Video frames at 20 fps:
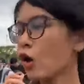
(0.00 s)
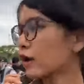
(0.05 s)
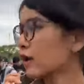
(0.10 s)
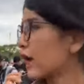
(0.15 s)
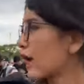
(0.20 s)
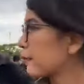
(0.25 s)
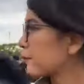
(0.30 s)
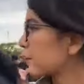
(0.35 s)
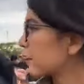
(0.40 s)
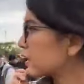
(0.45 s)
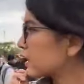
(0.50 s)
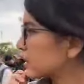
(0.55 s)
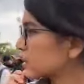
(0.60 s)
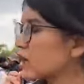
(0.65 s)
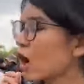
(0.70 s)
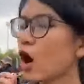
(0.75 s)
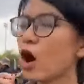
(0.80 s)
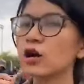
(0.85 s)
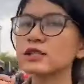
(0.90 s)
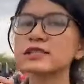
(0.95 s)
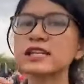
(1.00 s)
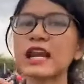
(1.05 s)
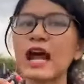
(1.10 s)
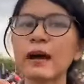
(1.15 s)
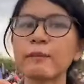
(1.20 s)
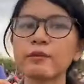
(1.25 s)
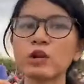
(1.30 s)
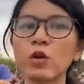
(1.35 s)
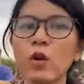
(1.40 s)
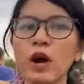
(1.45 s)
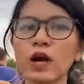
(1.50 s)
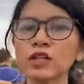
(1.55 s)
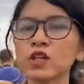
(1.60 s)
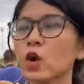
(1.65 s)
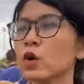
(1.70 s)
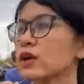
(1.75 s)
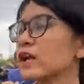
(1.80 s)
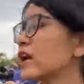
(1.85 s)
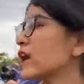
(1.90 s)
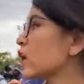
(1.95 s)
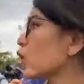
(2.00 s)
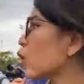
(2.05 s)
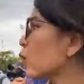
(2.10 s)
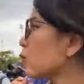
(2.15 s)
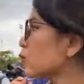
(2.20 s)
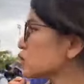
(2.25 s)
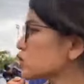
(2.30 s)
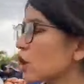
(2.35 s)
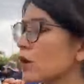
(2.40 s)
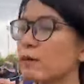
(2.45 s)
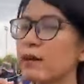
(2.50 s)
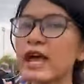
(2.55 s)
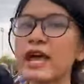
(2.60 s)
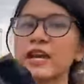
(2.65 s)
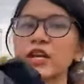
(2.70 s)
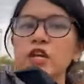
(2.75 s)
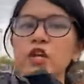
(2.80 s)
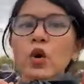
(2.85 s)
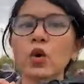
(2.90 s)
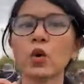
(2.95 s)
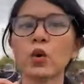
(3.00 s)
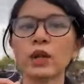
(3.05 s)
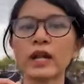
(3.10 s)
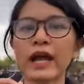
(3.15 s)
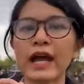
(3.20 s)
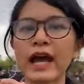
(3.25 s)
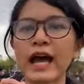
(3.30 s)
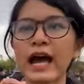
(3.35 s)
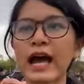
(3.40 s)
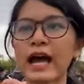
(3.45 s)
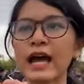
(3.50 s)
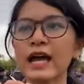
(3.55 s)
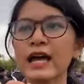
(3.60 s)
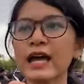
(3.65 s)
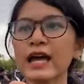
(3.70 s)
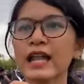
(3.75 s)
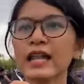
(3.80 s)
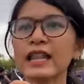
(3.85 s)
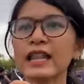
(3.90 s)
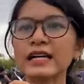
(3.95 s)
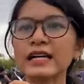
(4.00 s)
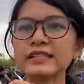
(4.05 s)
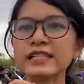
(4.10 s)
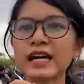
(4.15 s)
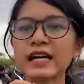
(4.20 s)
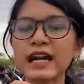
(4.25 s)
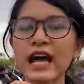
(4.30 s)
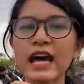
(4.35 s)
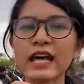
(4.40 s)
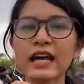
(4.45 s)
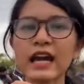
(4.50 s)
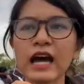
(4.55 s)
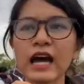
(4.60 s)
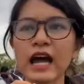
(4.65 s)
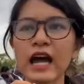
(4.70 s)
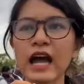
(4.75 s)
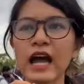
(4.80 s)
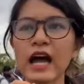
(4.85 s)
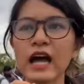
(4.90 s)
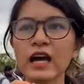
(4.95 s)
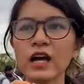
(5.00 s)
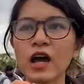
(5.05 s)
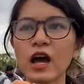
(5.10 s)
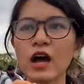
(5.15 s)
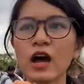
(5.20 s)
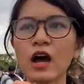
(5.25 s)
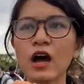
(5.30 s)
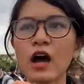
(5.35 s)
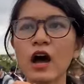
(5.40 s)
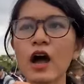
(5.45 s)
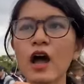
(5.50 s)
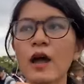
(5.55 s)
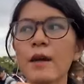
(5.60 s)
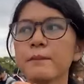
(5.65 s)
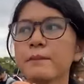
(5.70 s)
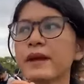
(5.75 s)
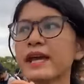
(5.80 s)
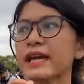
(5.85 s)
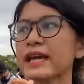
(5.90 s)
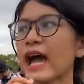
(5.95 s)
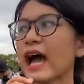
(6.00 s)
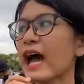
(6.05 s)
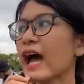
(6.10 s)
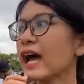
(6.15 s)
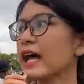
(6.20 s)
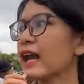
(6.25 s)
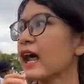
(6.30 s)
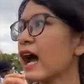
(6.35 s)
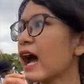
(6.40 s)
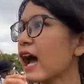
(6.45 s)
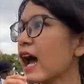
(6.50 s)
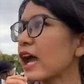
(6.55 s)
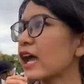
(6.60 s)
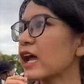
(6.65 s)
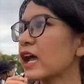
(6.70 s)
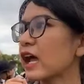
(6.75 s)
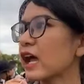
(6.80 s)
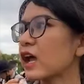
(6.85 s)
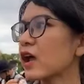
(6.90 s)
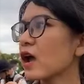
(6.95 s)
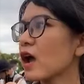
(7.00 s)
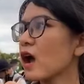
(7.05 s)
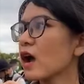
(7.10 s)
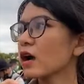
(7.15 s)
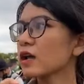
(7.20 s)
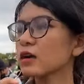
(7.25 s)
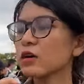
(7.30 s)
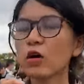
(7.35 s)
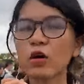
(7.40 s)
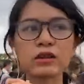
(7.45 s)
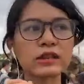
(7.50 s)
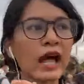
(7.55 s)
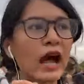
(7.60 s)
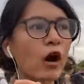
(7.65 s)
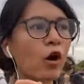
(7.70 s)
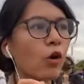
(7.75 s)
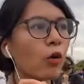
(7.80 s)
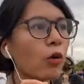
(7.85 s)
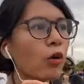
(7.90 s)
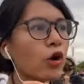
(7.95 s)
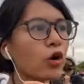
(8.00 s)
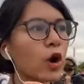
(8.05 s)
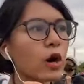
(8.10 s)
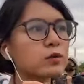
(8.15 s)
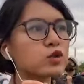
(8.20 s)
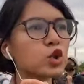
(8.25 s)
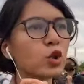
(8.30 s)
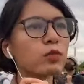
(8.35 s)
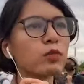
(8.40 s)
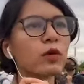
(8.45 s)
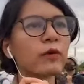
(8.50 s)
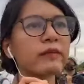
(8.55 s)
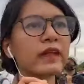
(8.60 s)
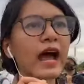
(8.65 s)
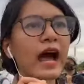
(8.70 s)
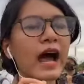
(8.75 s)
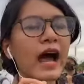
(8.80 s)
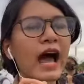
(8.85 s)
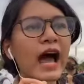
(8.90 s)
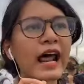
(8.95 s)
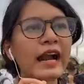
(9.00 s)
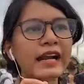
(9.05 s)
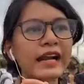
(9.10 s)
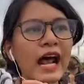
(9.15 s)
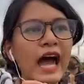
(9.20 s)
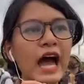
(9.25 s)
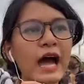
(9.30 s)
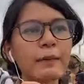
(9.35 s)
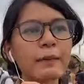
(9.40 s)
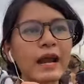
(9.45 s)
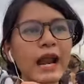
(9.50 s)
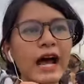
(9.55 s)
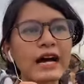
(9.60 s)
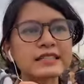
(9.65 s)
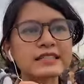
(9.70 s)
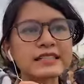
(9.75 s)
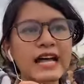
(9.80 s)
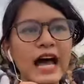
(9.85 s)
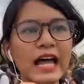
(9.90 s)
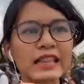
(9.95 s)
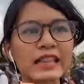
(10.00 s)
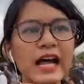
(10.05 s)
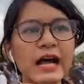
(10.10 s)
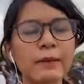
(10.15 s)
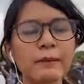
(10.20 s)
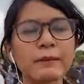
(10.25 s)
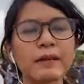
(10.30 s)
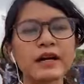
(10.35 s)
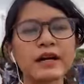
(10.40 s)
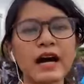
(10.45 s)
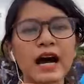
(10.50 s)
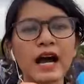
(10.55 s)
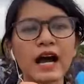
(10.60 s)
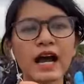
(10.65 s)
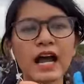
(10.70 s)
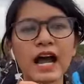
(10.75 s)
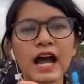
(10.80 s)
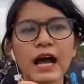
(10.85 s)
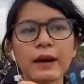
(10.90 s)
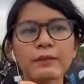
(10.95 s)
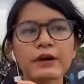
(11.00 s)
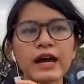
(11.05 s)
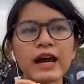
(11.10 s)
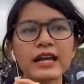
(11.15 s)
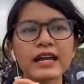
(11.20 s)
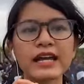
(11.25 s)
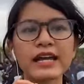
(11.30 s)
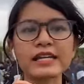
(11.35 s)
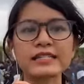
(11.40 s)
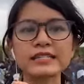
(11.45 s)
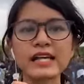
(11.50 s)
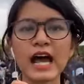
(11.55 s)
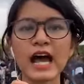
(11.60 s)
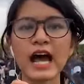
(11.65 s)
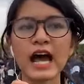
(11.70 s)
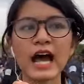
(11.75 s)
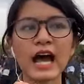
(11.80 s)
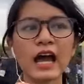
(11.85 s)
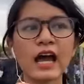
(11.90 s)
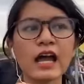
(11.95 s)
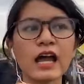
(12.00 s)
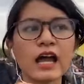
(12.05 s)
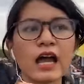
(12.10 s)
ลงในพื้นท้องสนามหลวงตรงที่คุณผู้ชมเห็นอยู่เลยค่ะหลังจากนั้นนะคะก็มีการให้เหล่าผู้ร่วมชุมนุมเนี่ยหันหน้าไปทางศาลหลักเมืองค่ะเพื่อที่จะ